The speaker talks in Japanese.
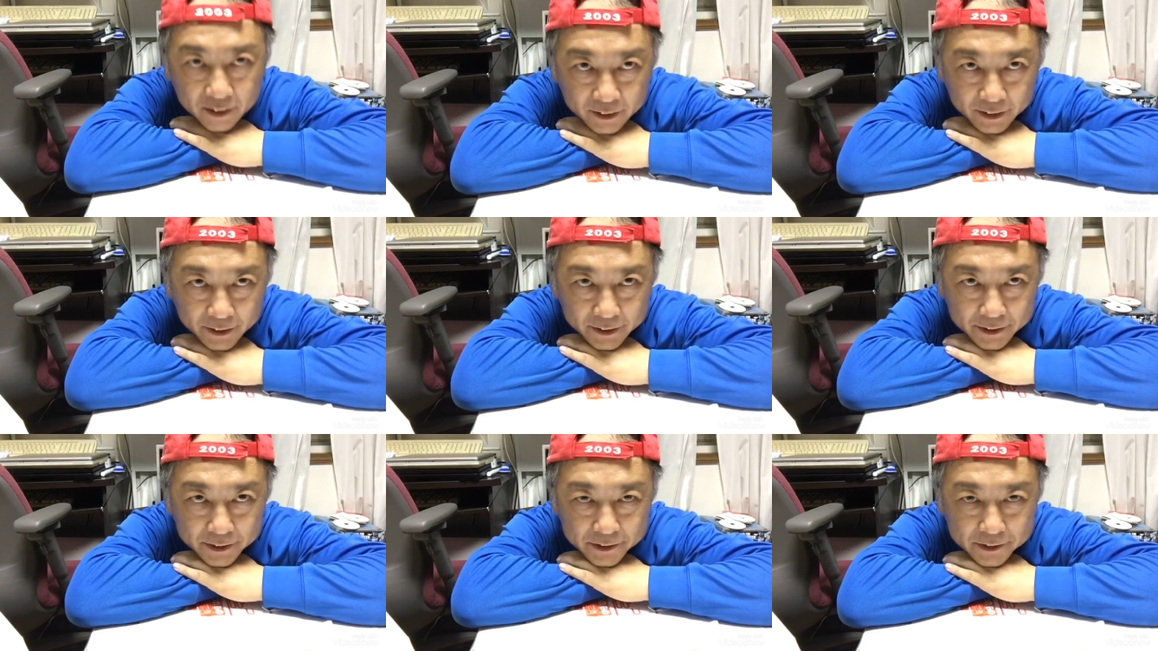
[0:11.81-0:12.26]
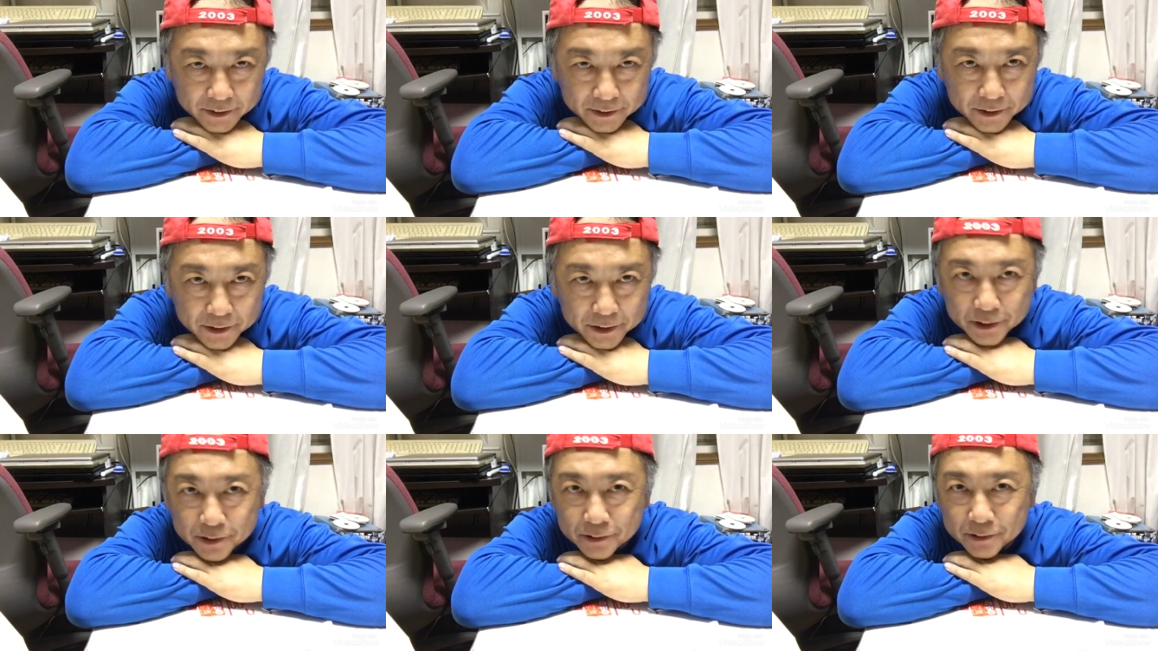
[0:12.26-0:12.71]
はい、
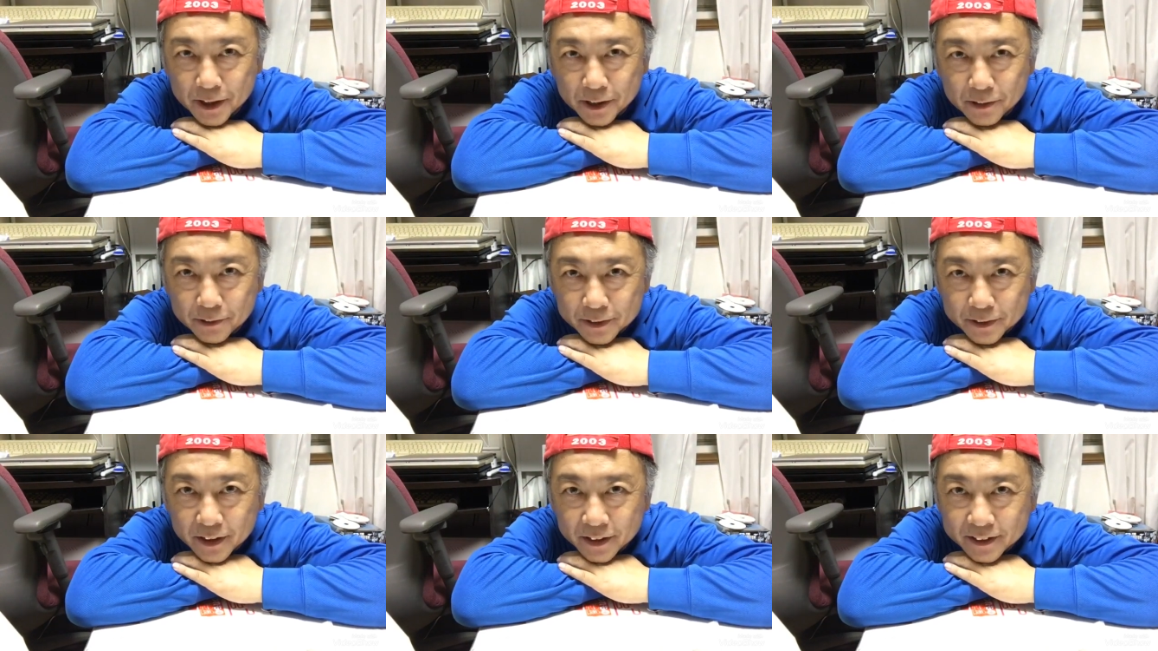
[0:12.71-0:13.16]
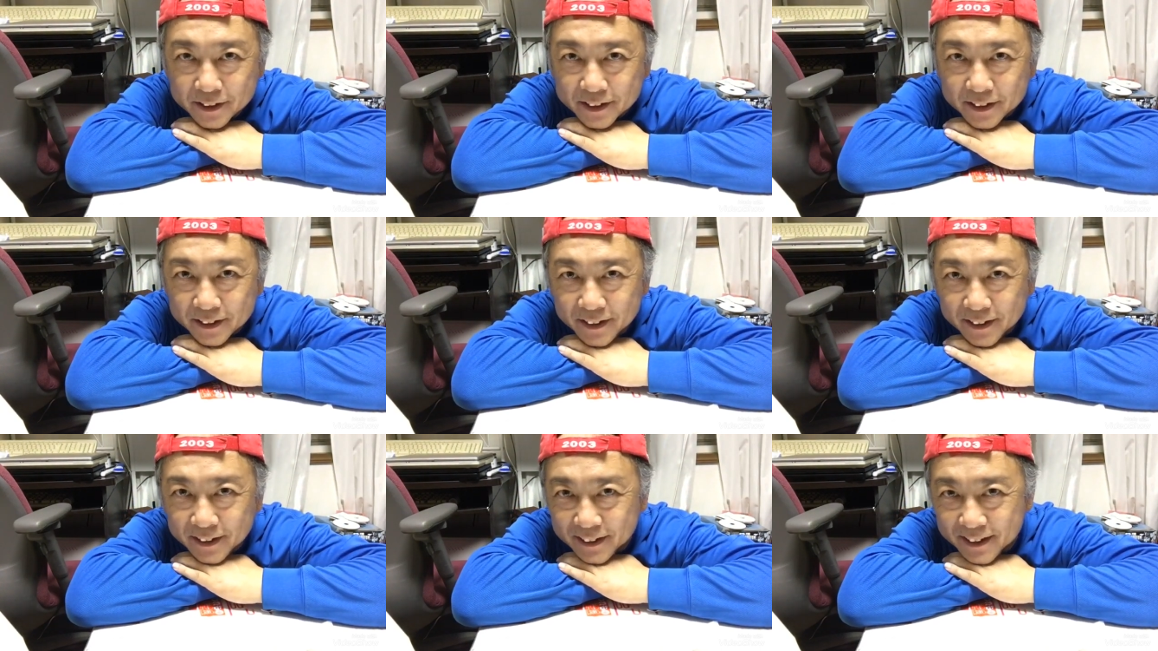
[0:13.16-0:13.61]
中年
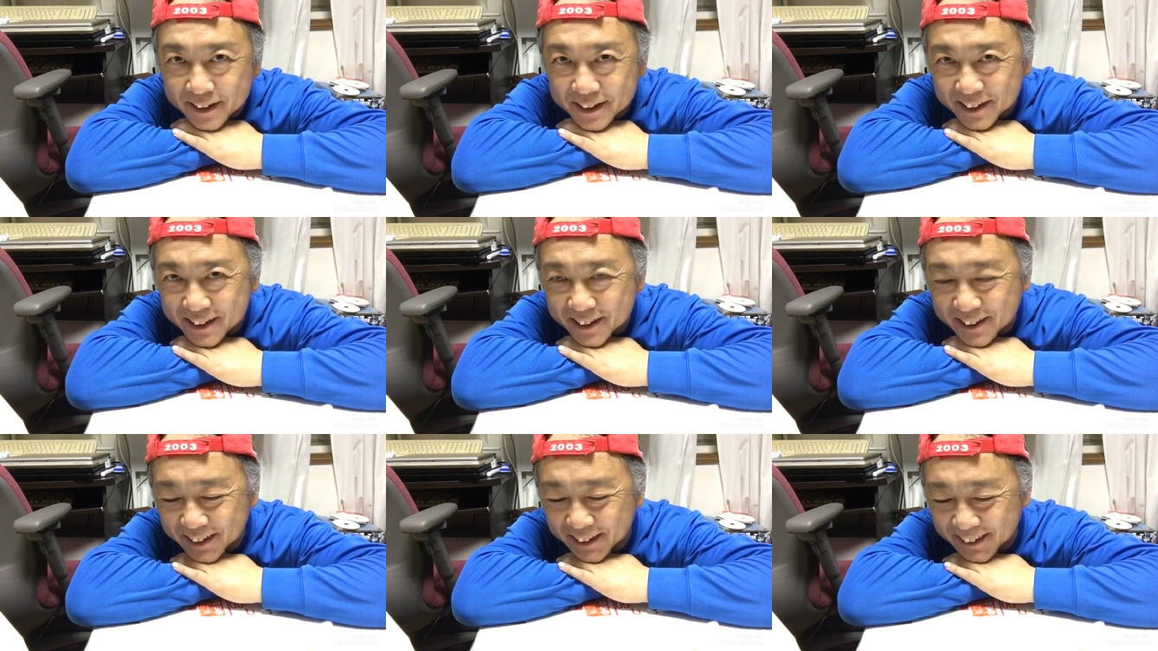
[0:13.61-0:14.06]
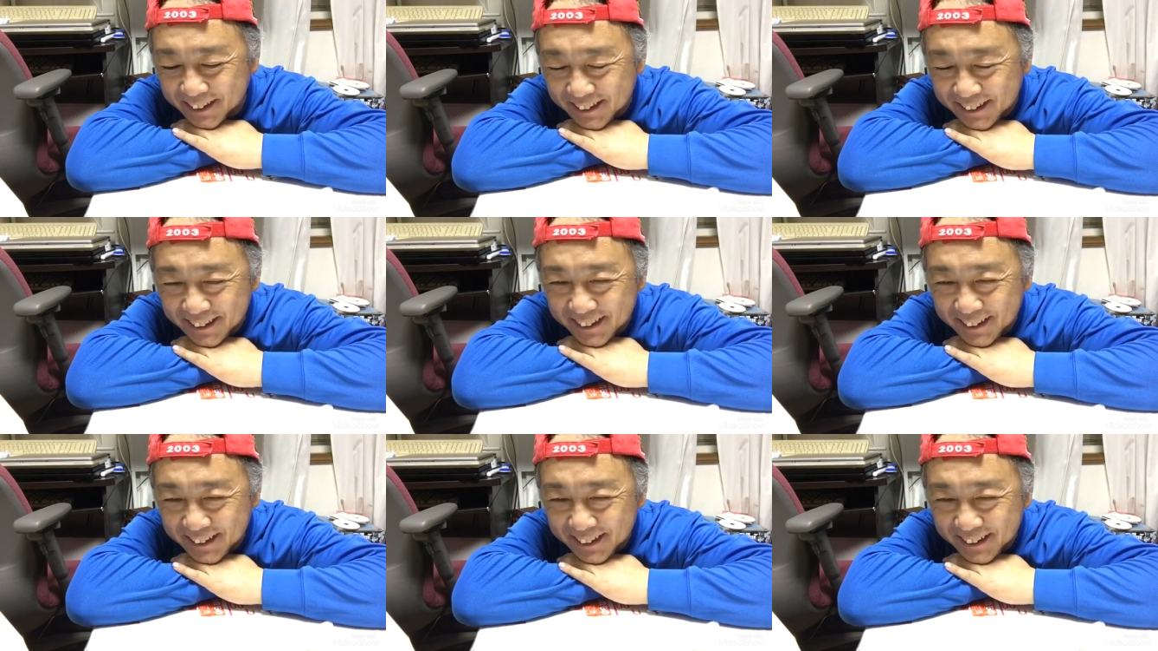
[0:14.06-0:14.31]
オタッキーです。